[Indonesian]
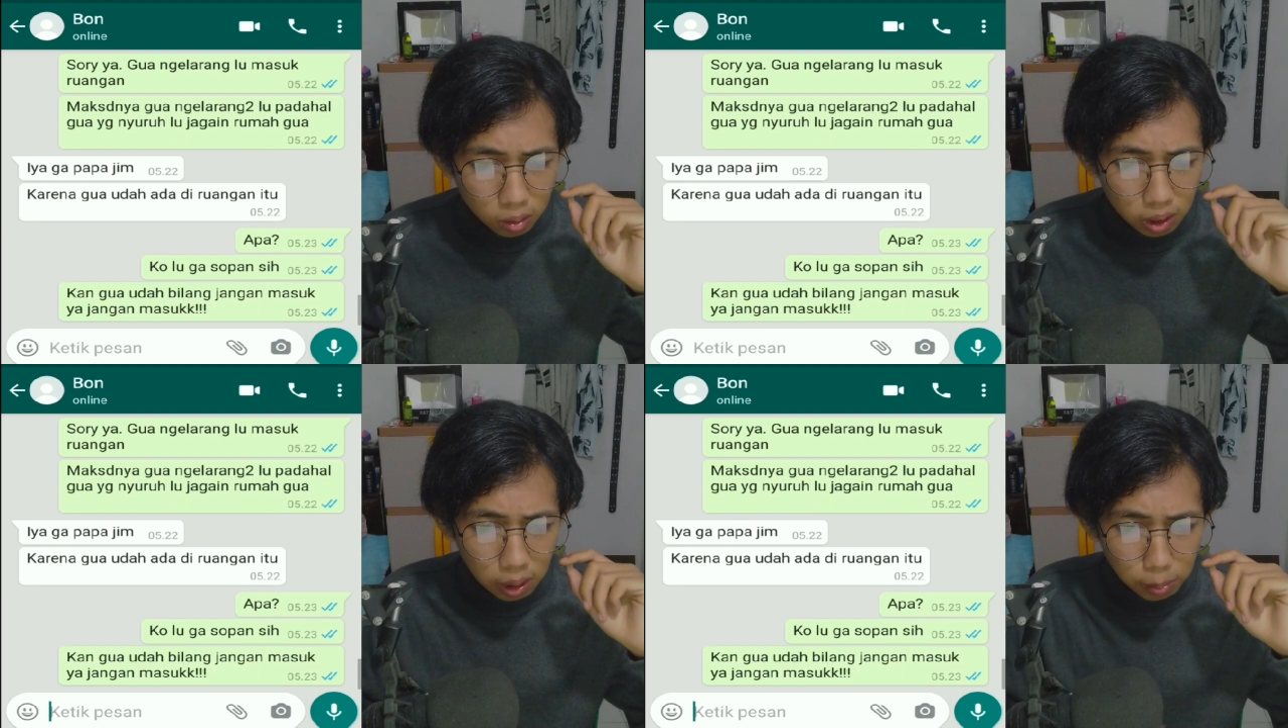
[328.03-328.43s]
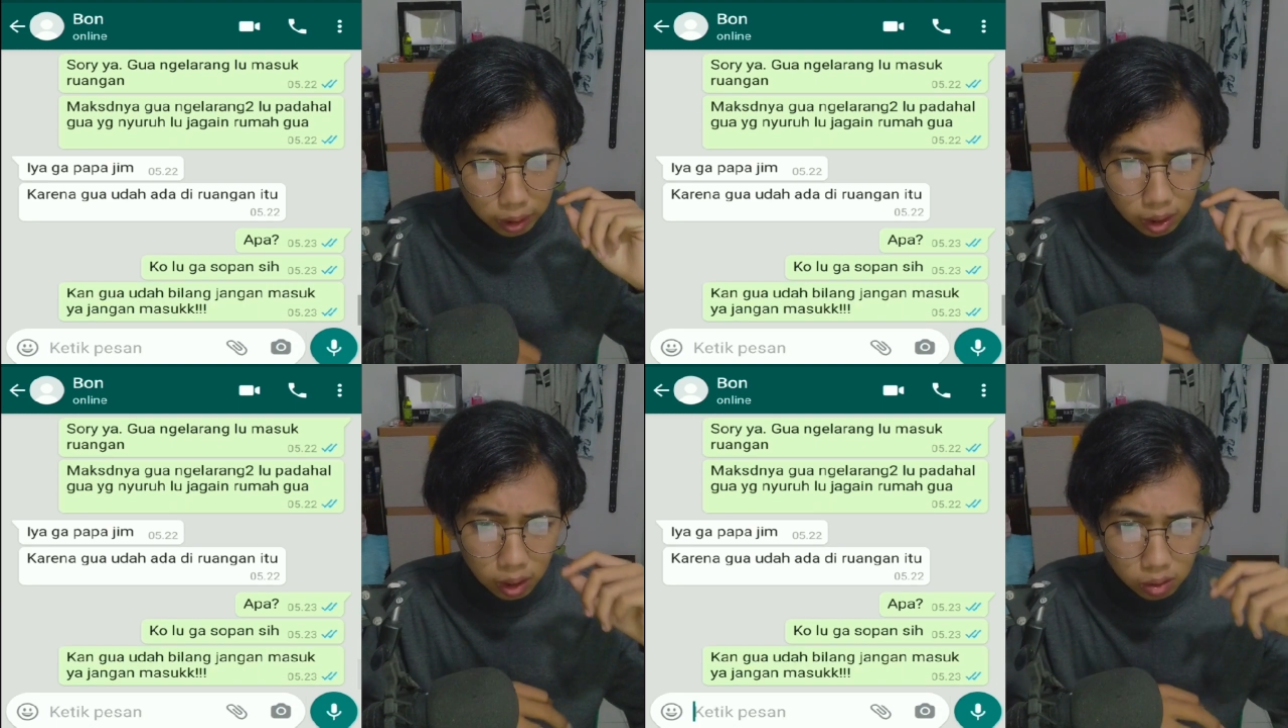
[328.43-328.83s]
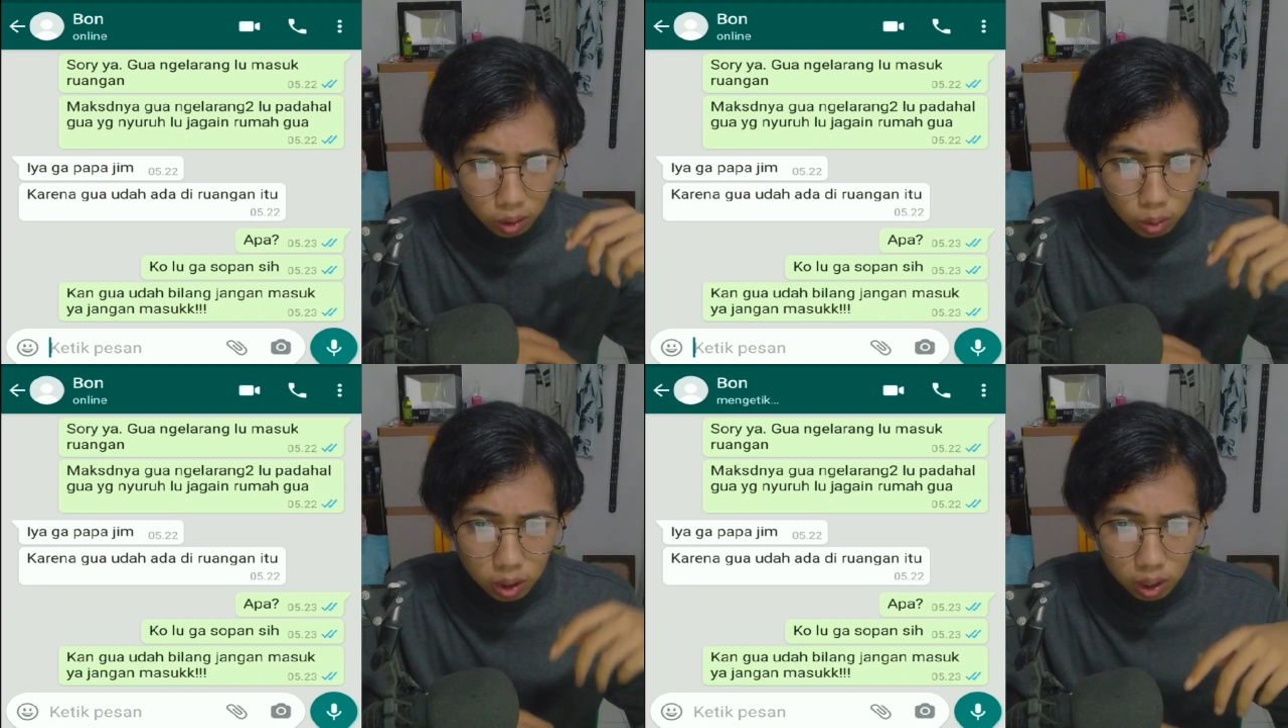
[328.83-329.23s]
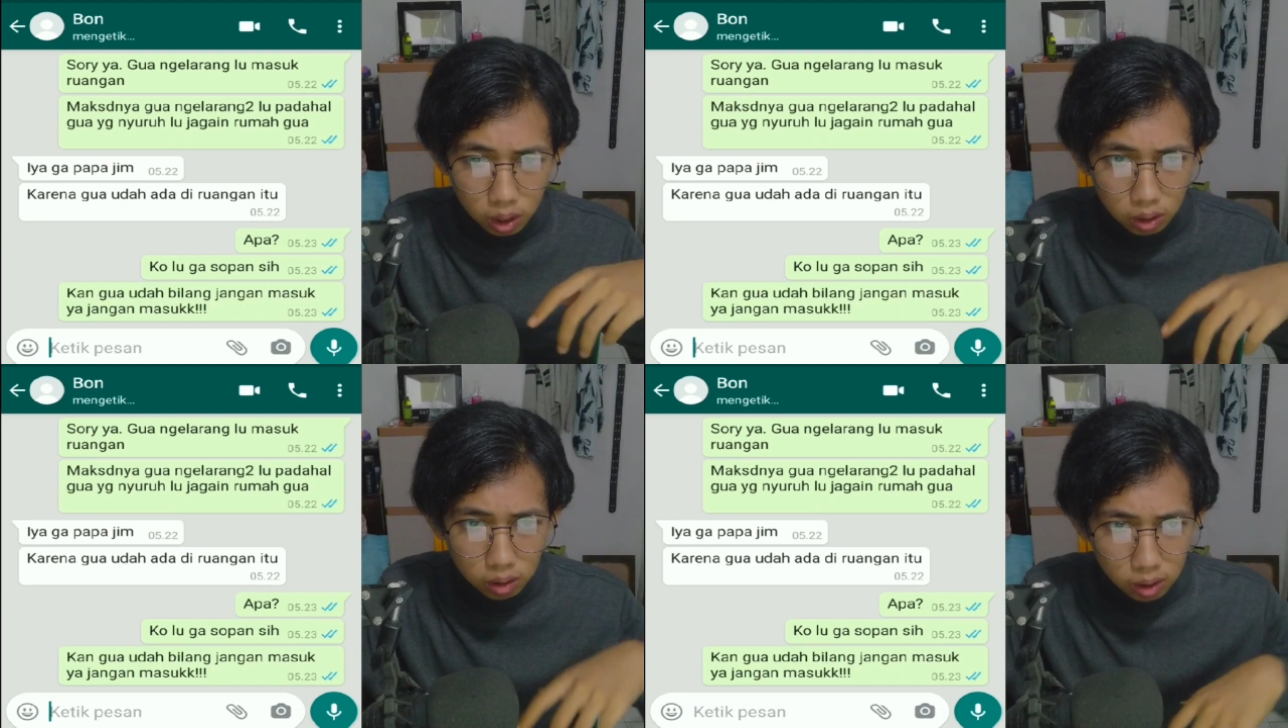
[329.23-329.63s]
oke pakai tanda seru ya
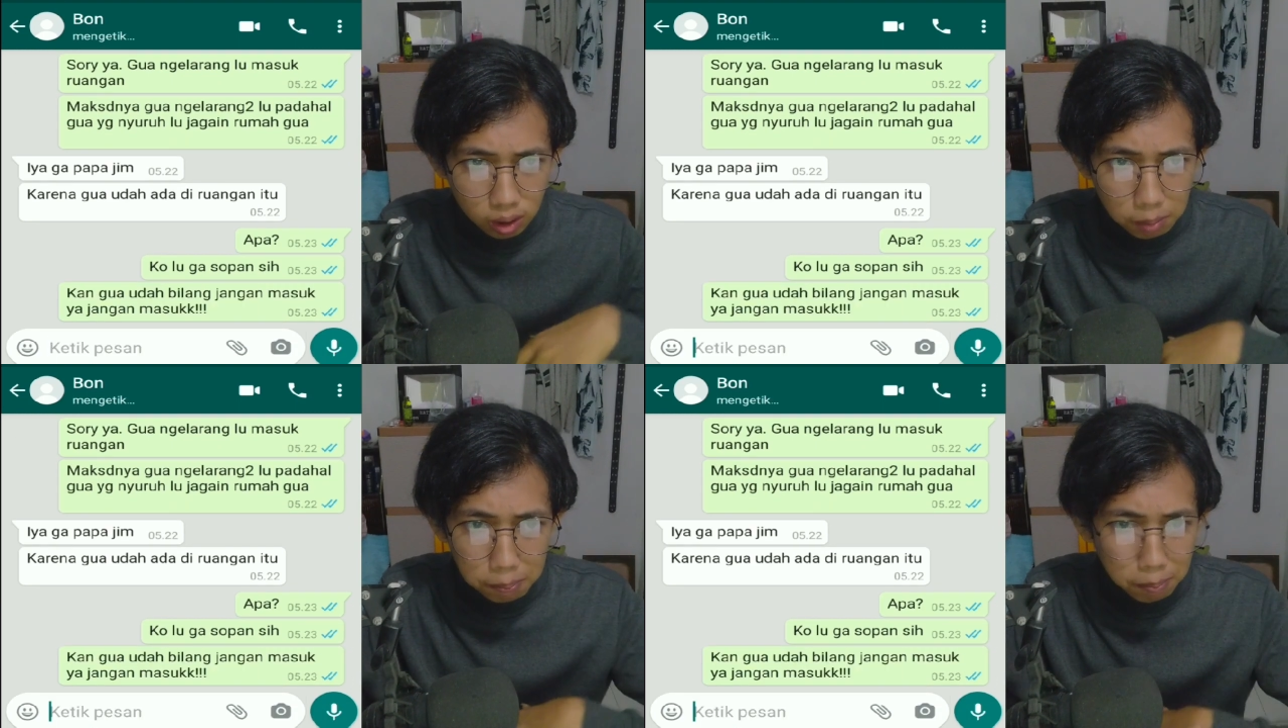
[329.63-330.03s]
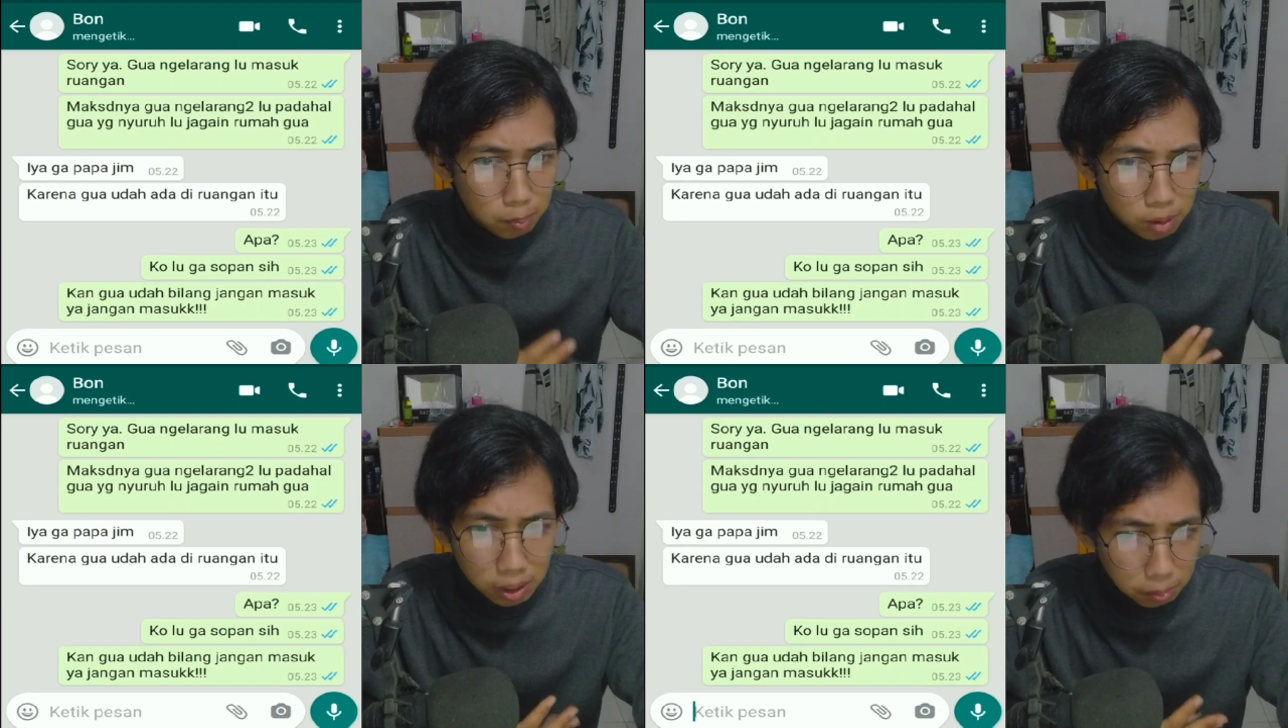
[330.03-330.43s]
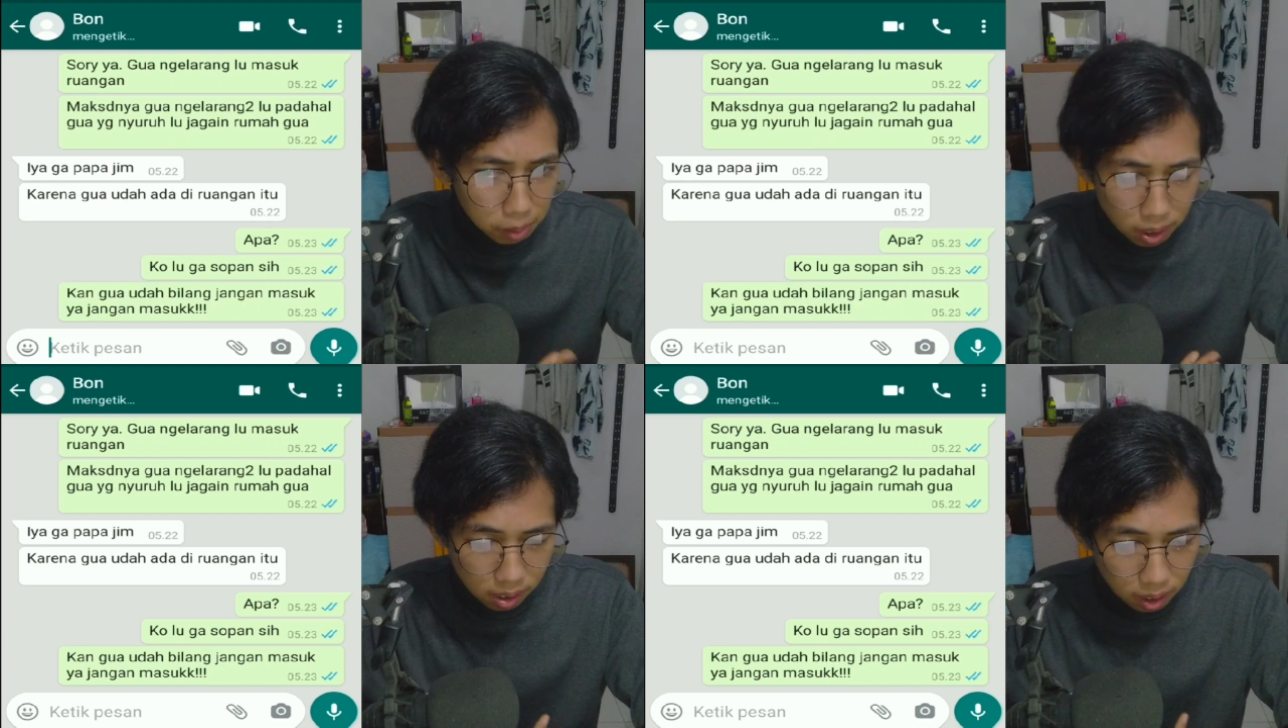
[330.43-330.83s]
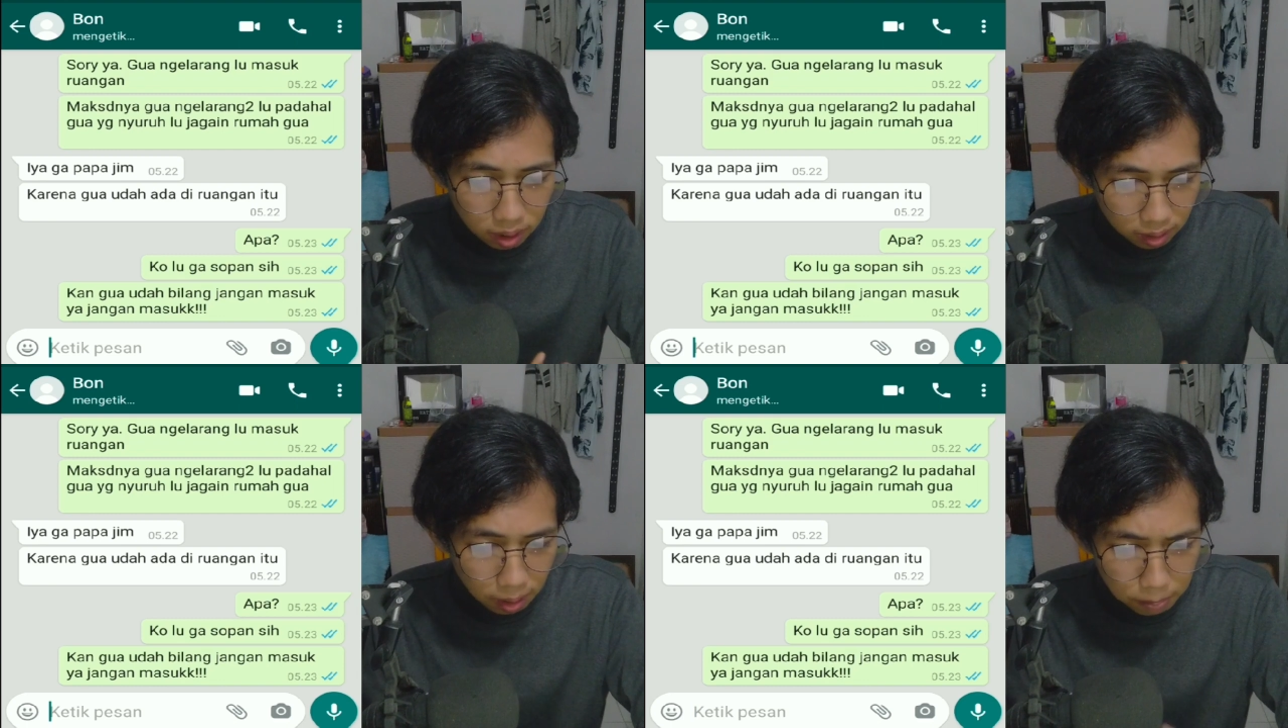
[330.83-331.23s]
si Jim marah
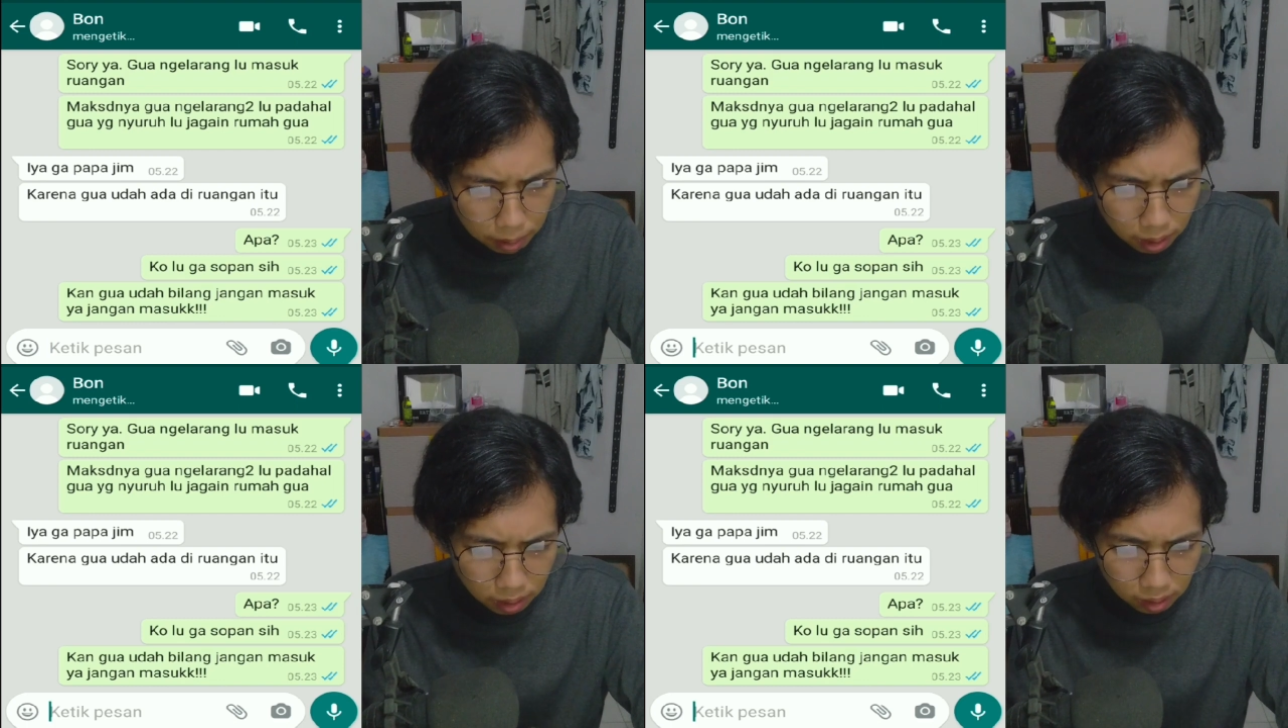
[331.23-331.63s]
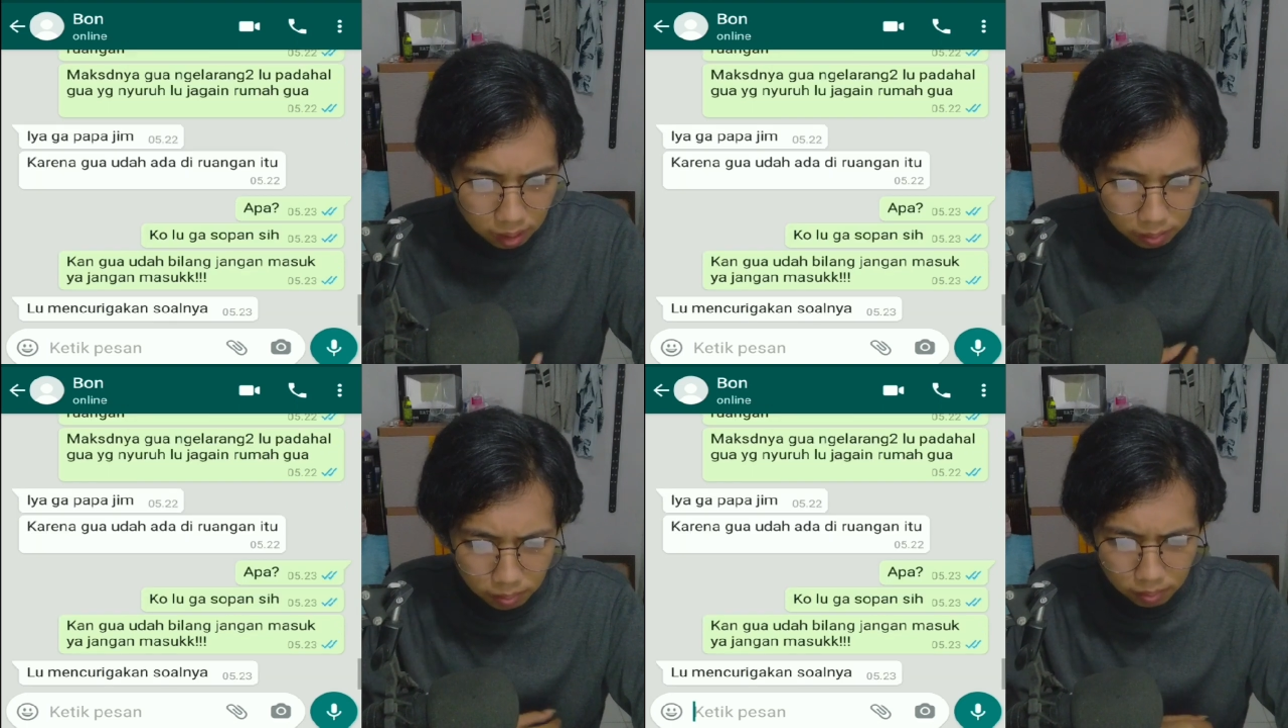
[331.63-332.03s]
tampaknya